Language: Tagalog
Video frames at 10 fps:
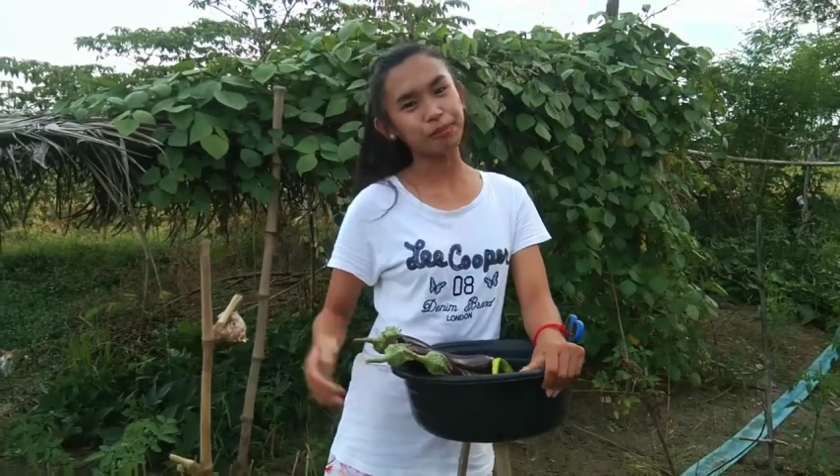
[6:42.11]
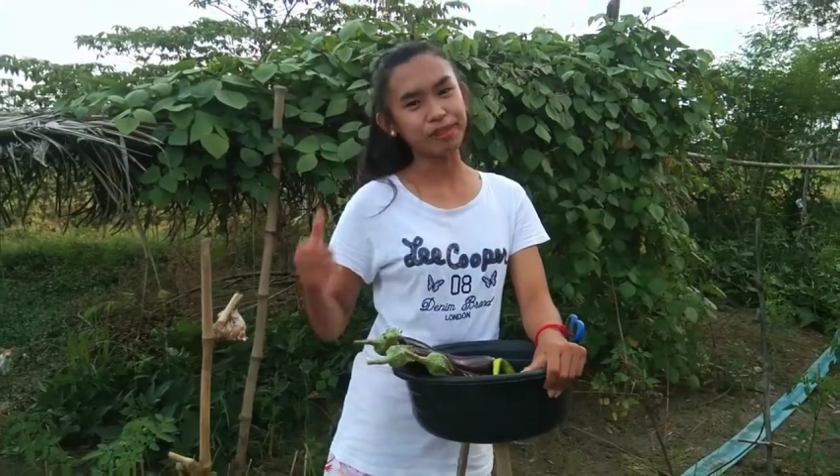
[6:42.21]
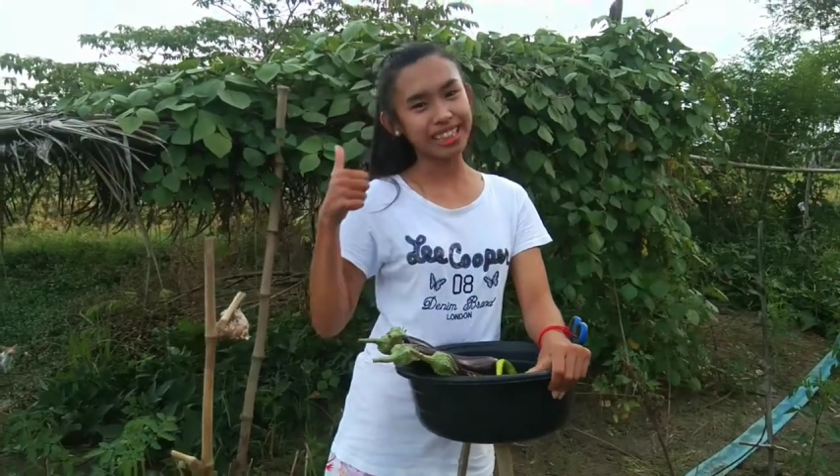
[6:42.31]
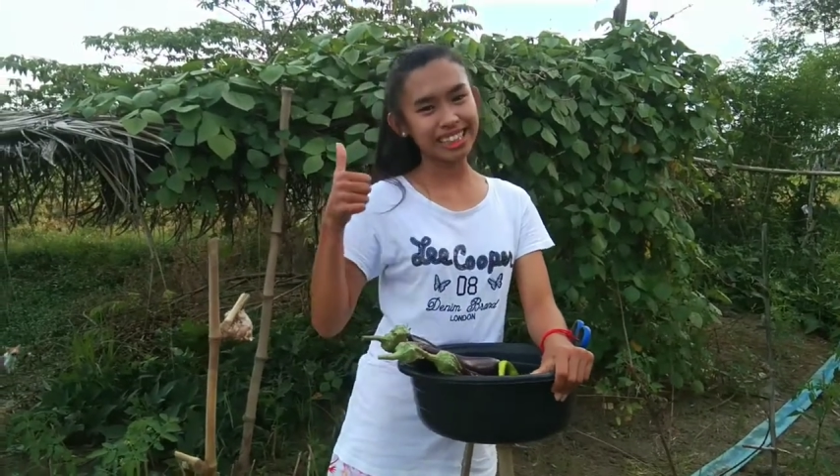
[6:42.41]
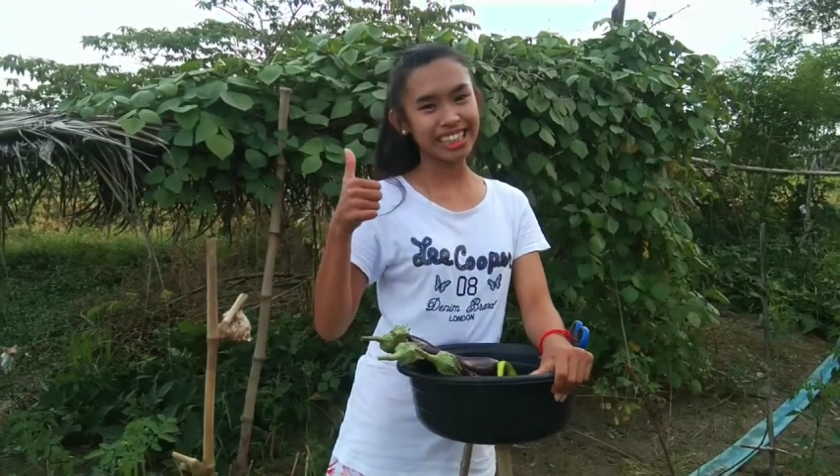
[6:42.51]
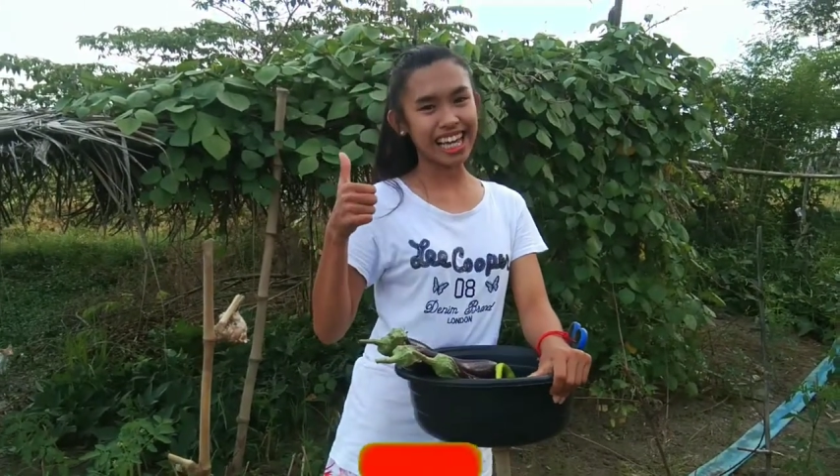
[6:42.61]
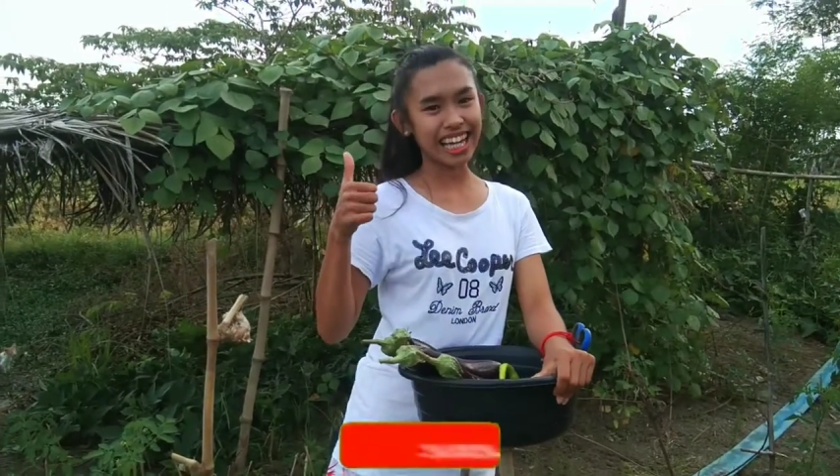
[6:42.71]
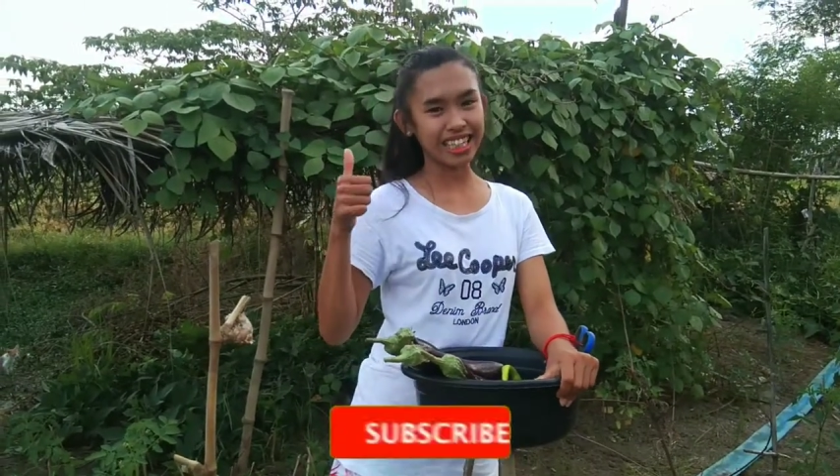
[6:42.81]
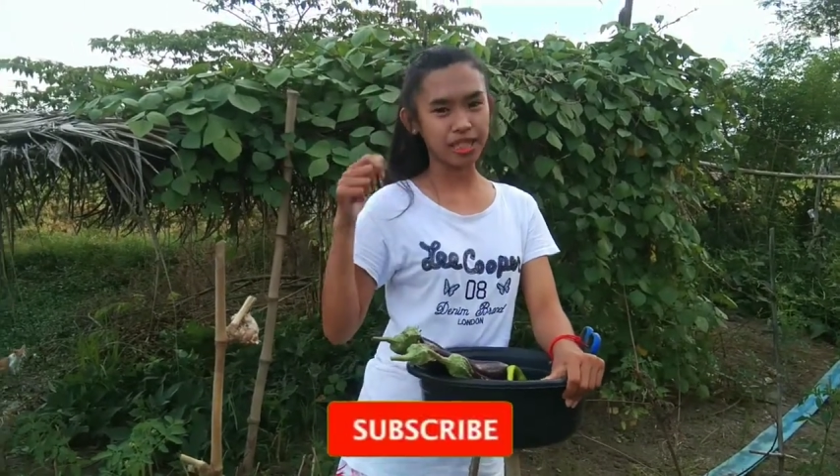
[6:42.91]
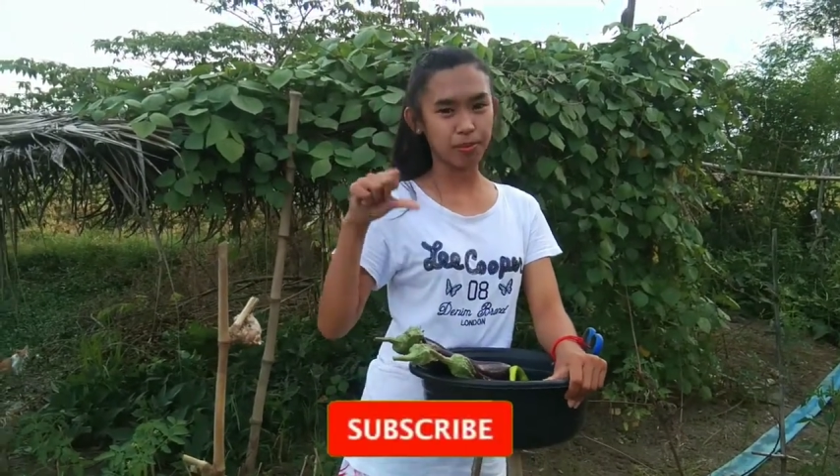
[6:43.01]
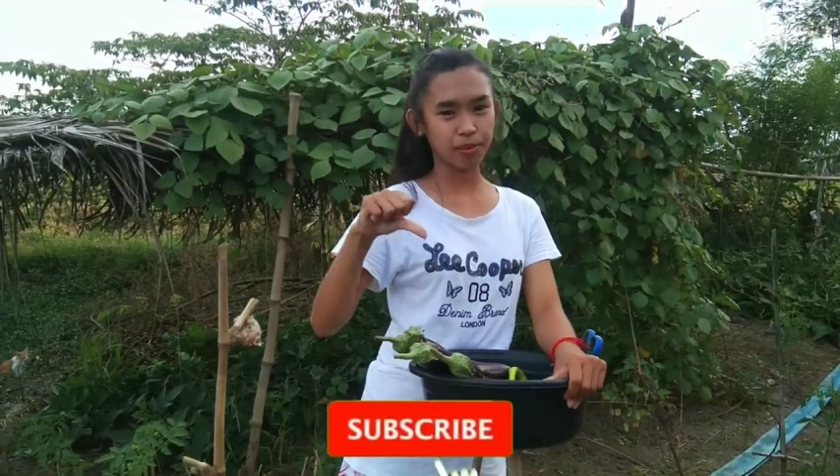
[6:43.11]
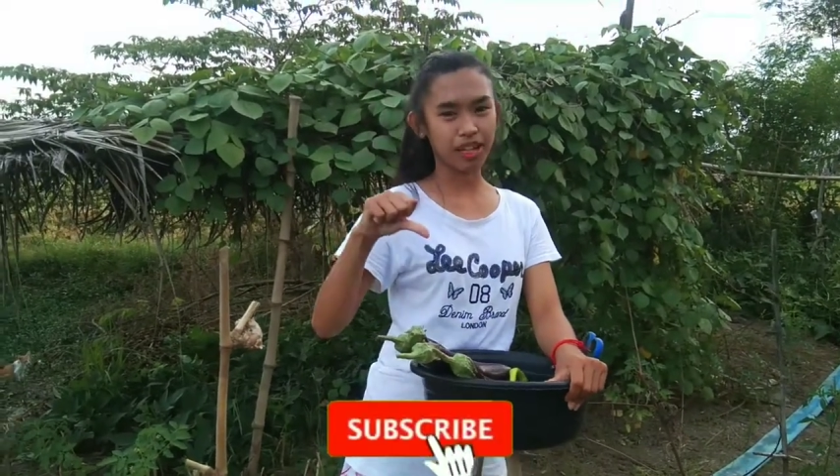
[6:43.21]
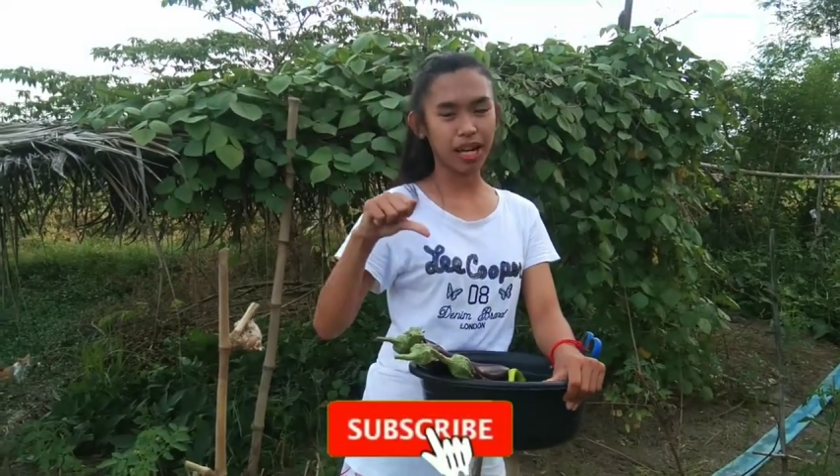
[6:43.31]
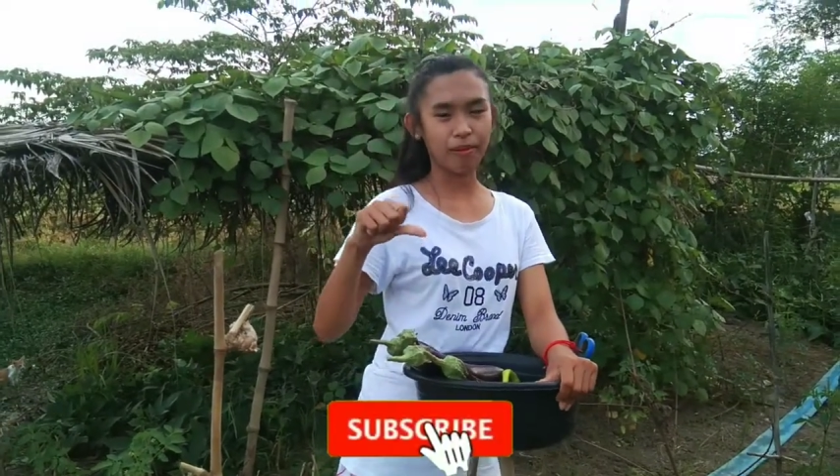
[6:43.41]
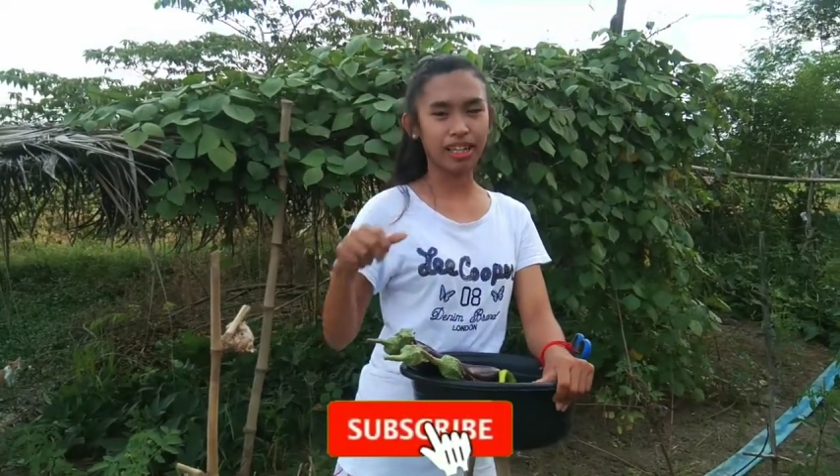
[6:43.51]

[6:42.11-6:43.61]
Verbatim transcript: please like, subscribe,